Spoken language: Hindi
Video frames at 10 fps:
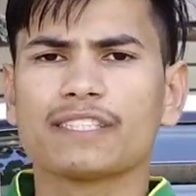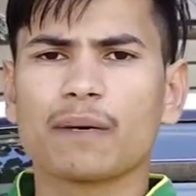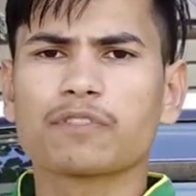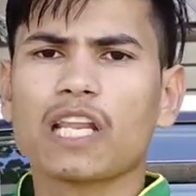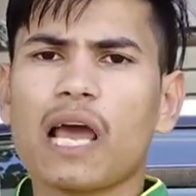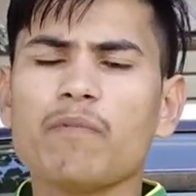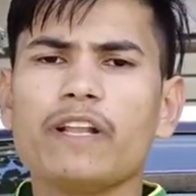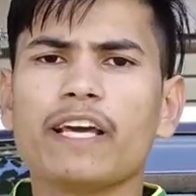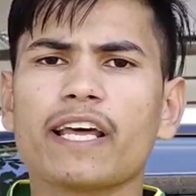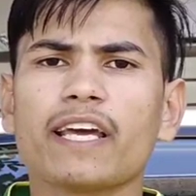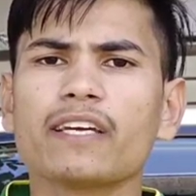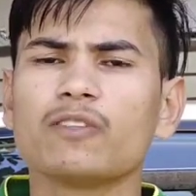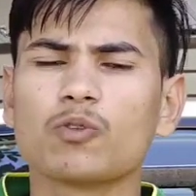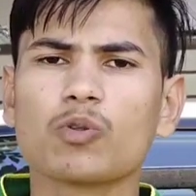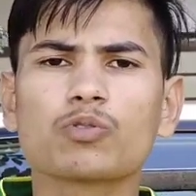सब्सक्राइब ले रहे हैं
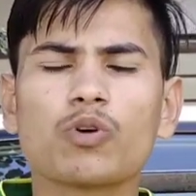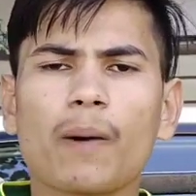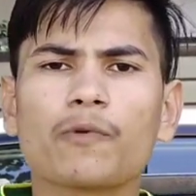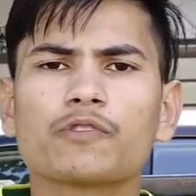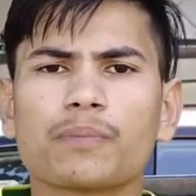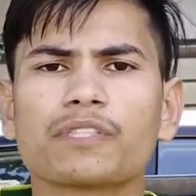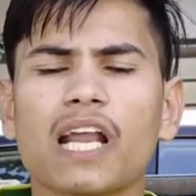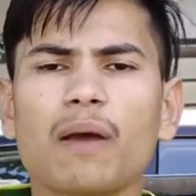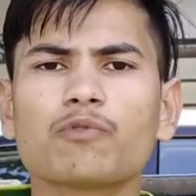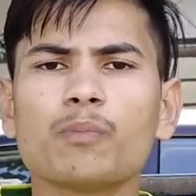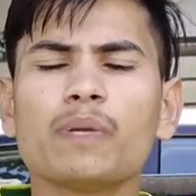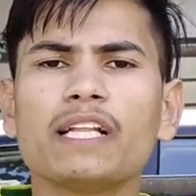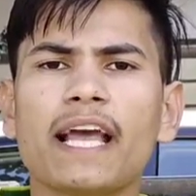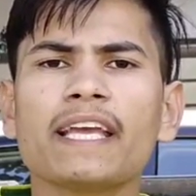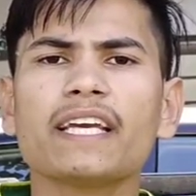तो दोस्तों आपको सब्सक्राइब तो
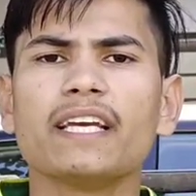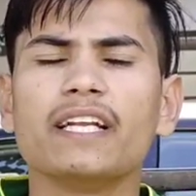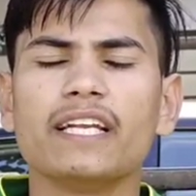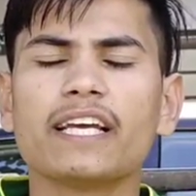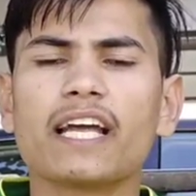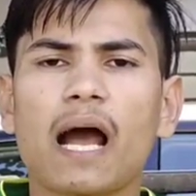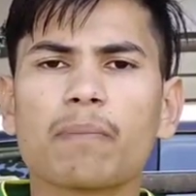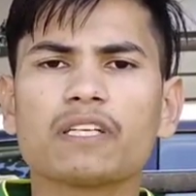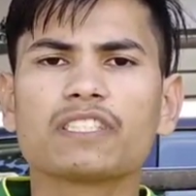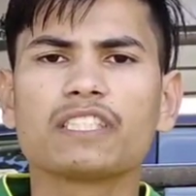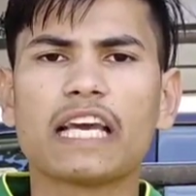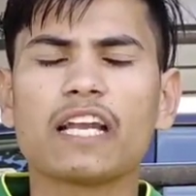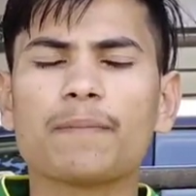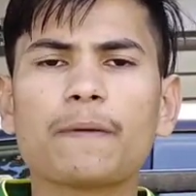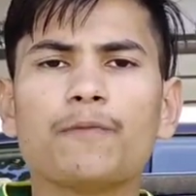मिल जाएंगे लेकिन आपका
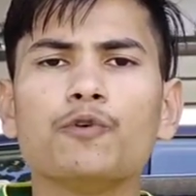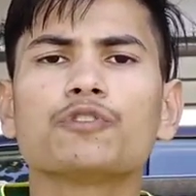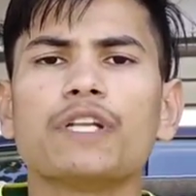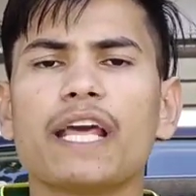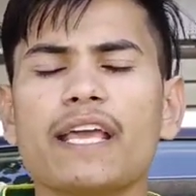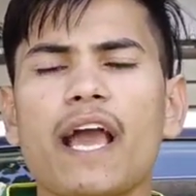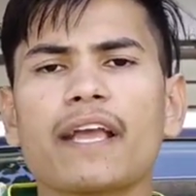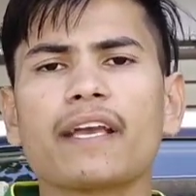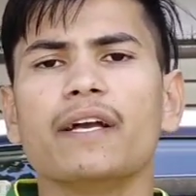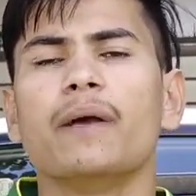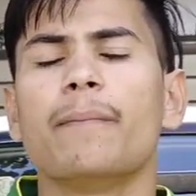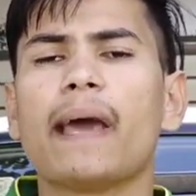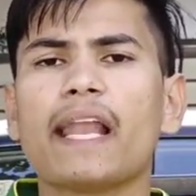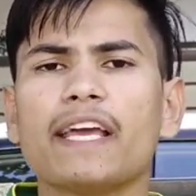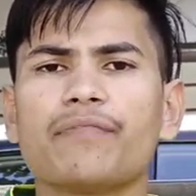चैनल पर व्यूज़ नहीं आएंगे
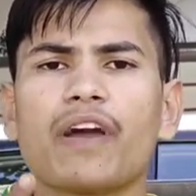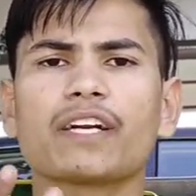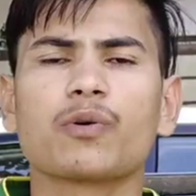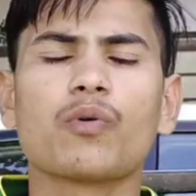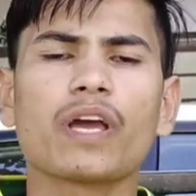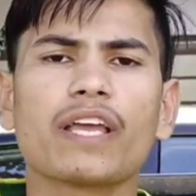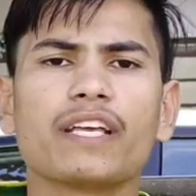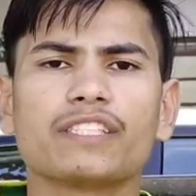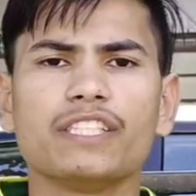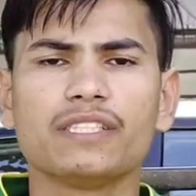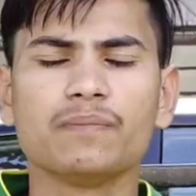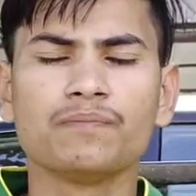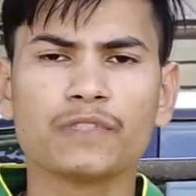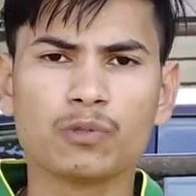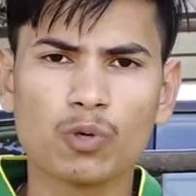पहला इफ़ेक्ट हो गया ये चीज़
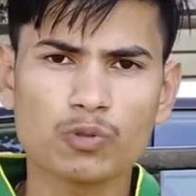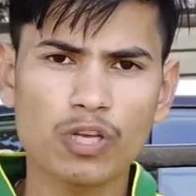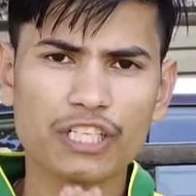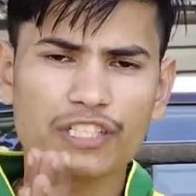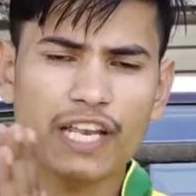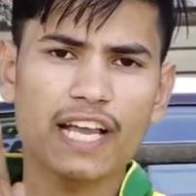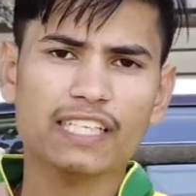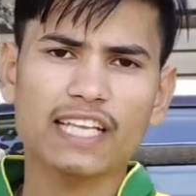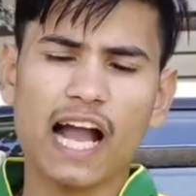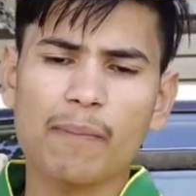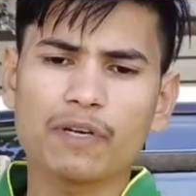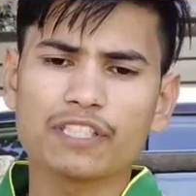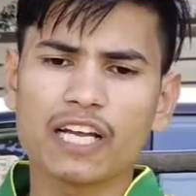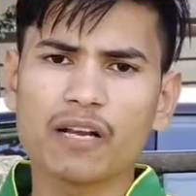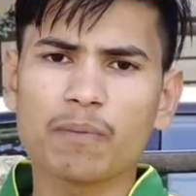दोस्तों इस तरीक़ा से
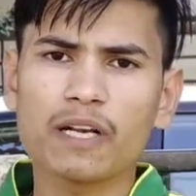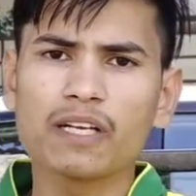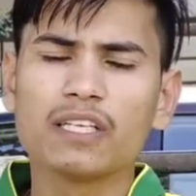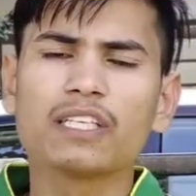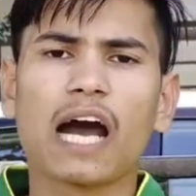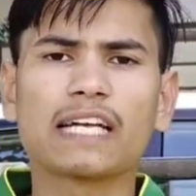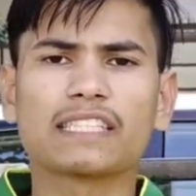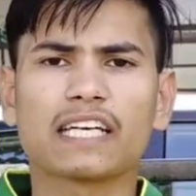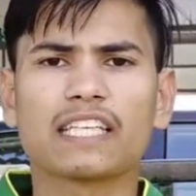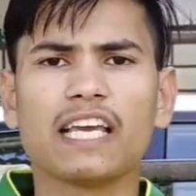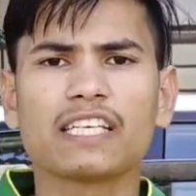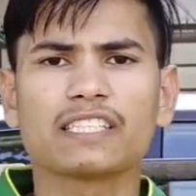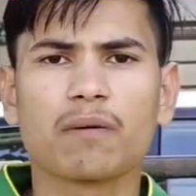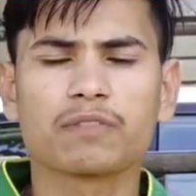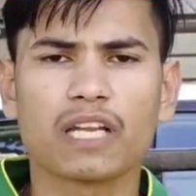आपके चैनल पर आ सकते
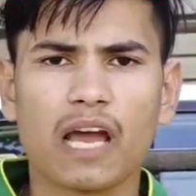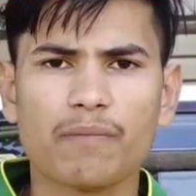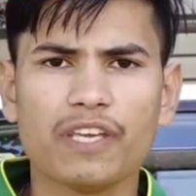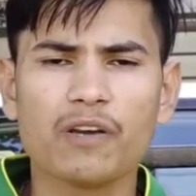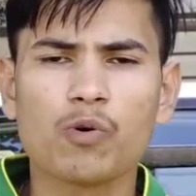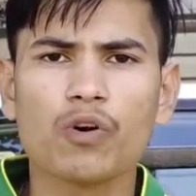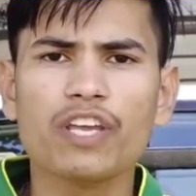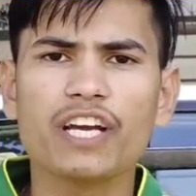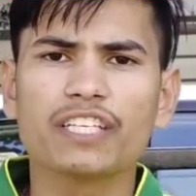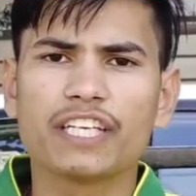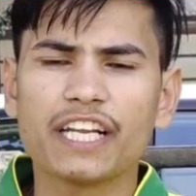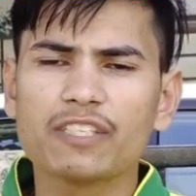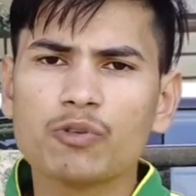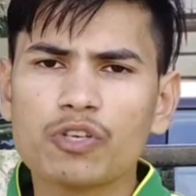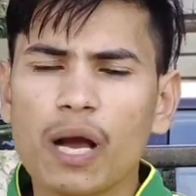हैं सब्सक्राइब ये हो गई एक
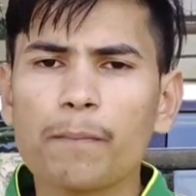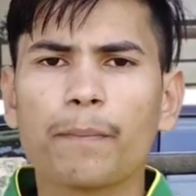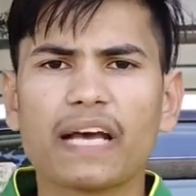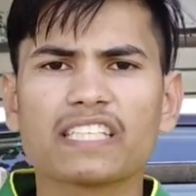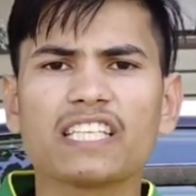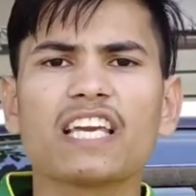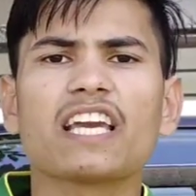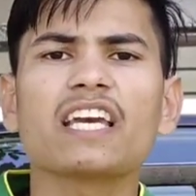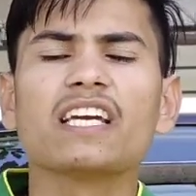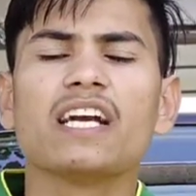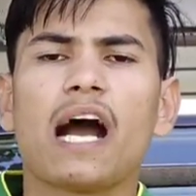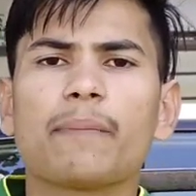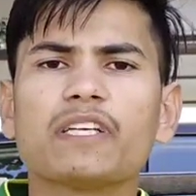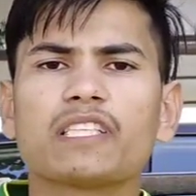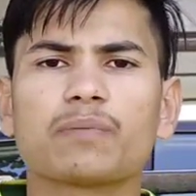ट्रिक जो कि हम पैसे देके
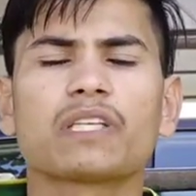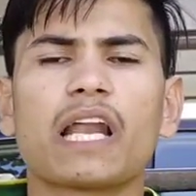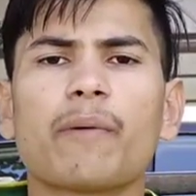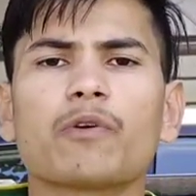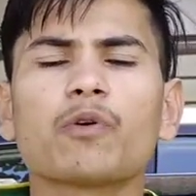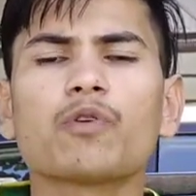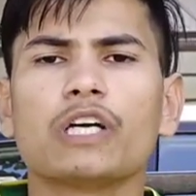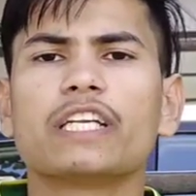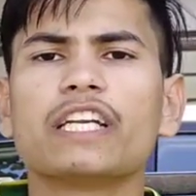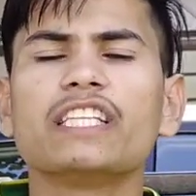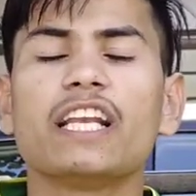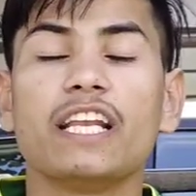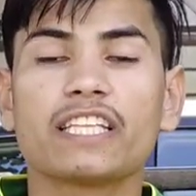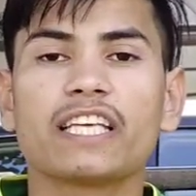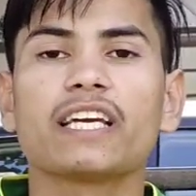अपने सब्सक्राइबर को ख़रीद
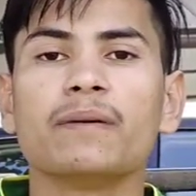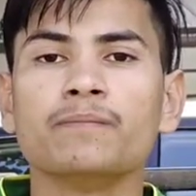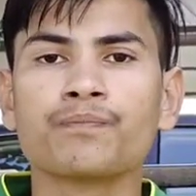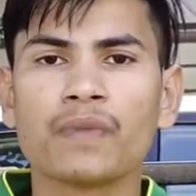लेते हैं